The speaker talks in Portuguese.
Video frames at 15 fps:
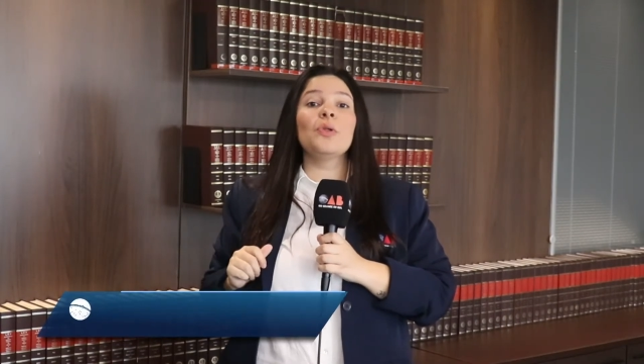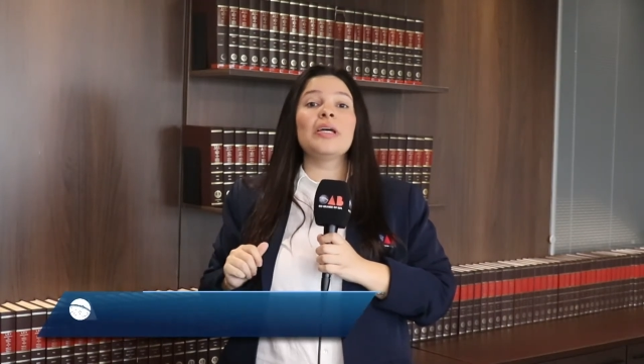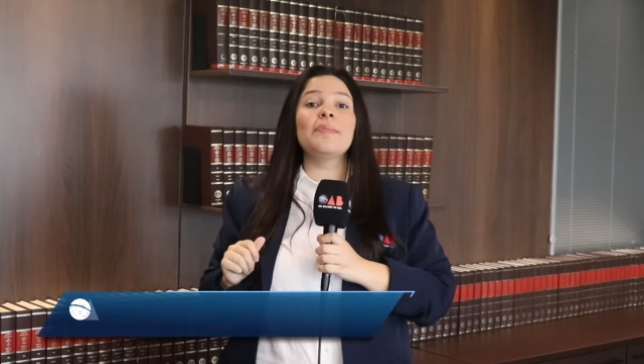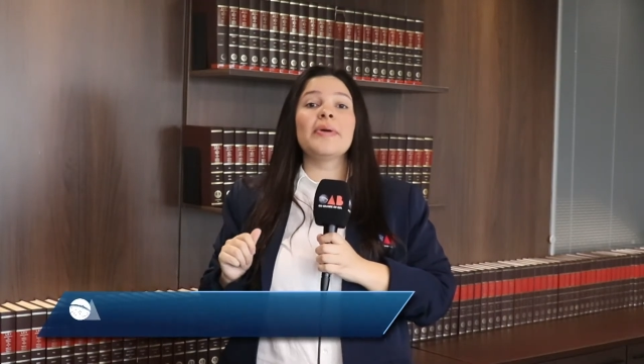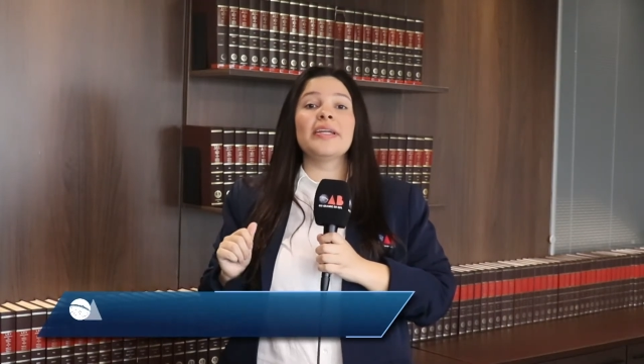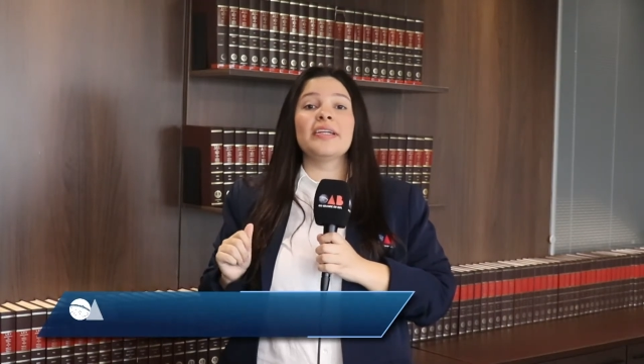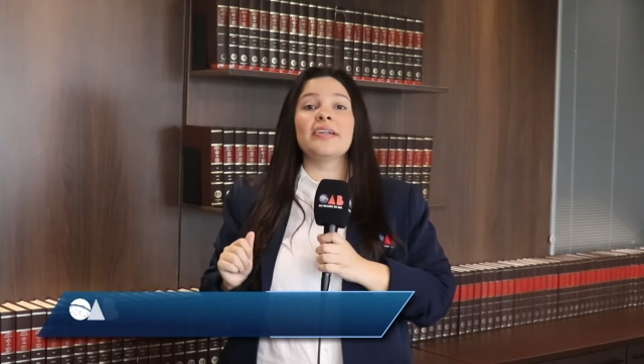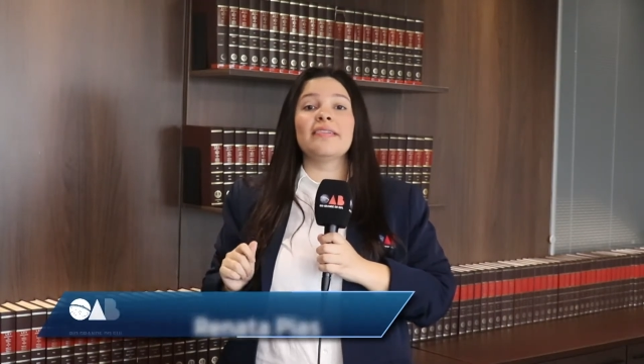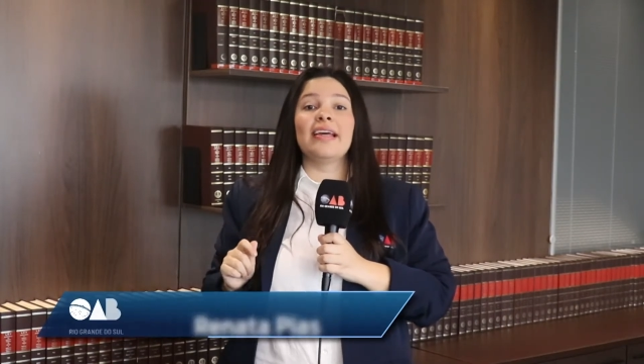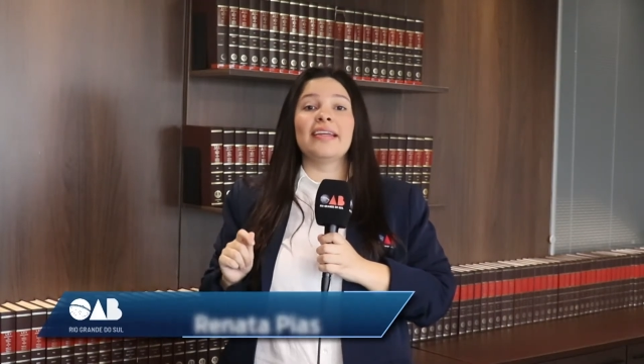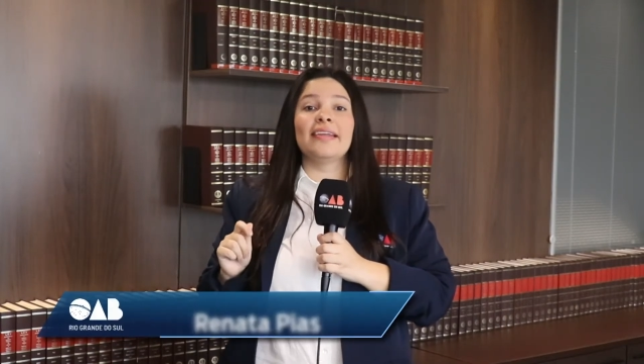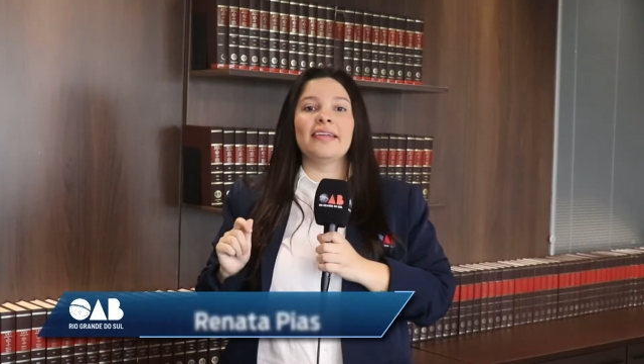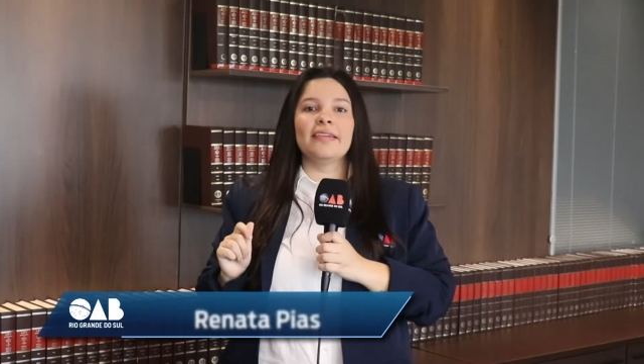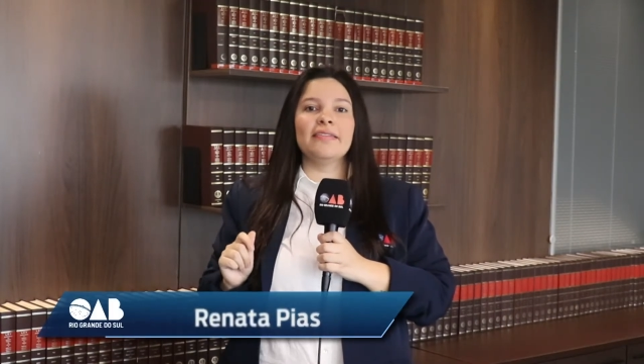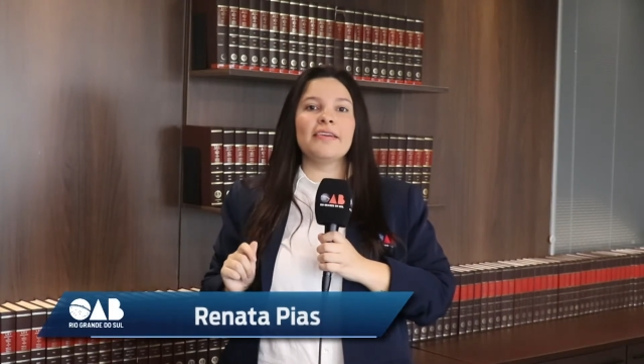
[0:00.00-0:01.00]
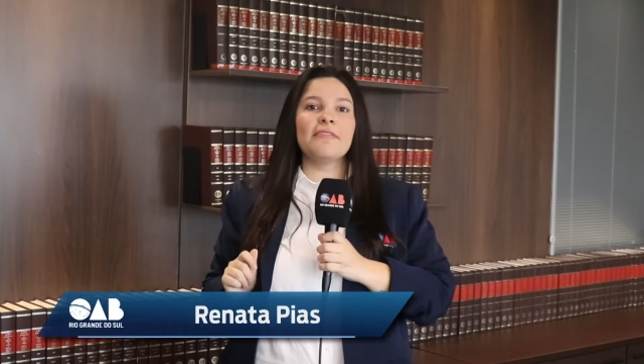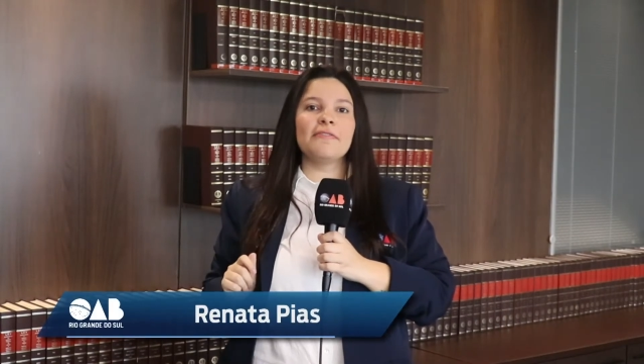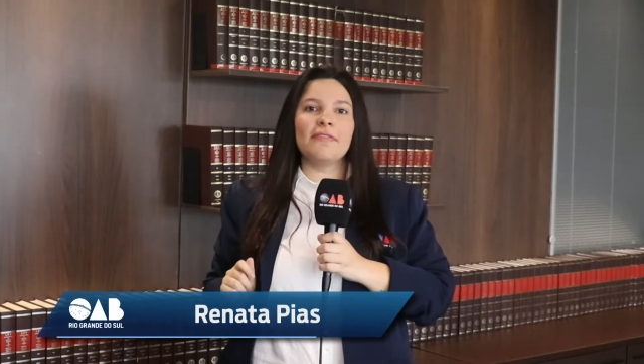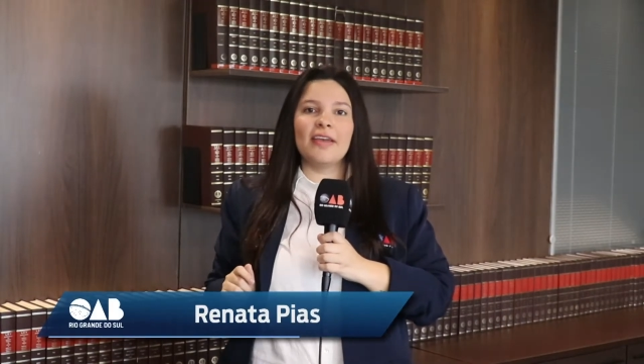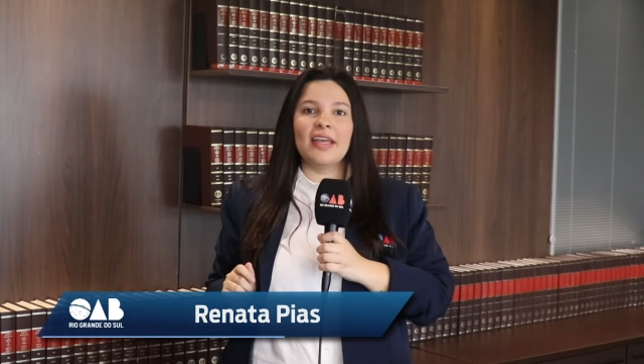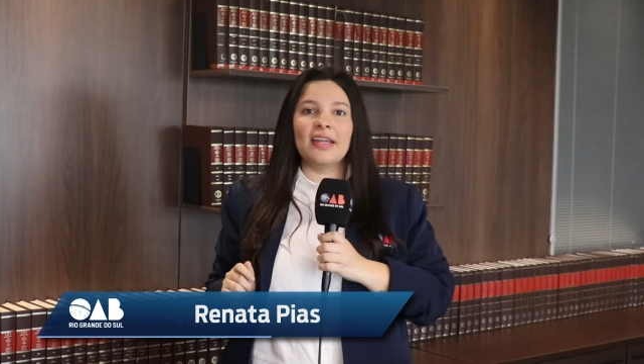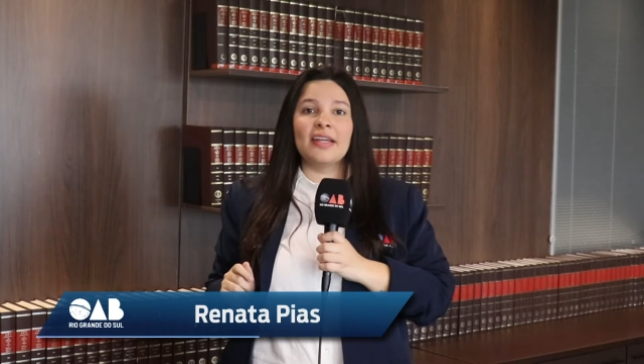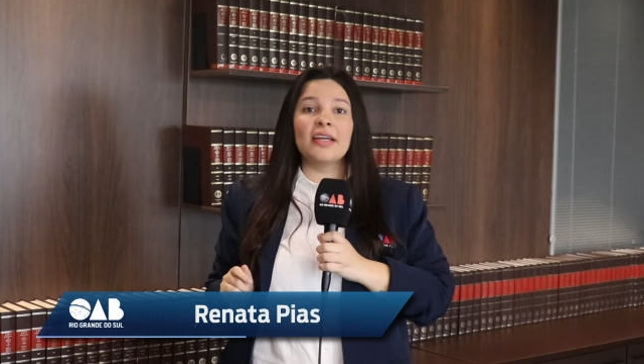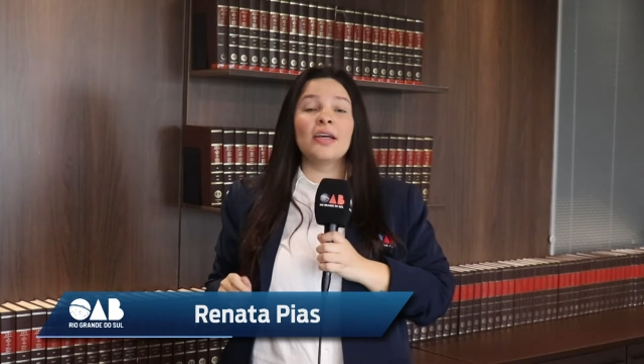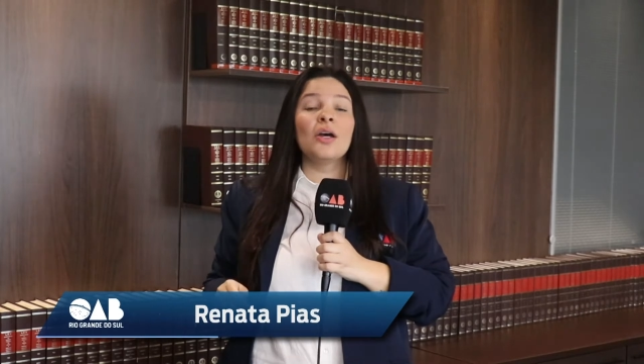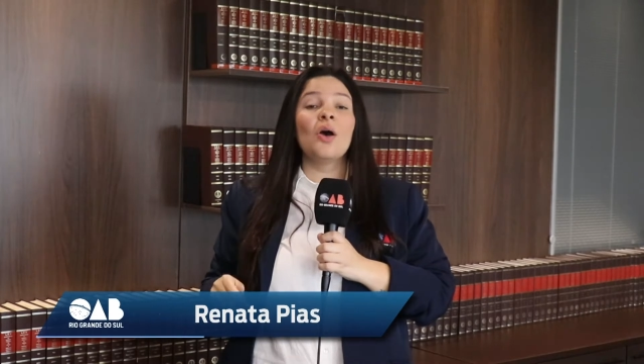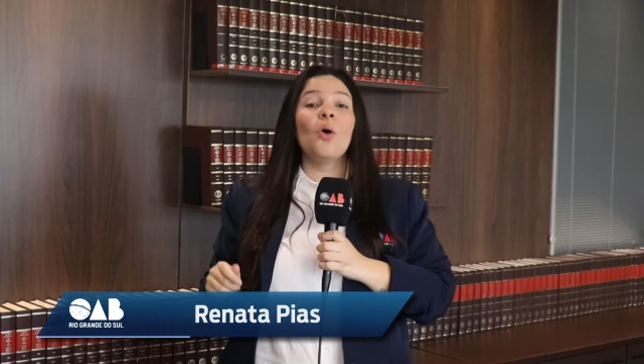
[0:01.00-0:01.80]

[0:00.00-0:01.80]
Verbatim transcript: na manhã da quinta-feira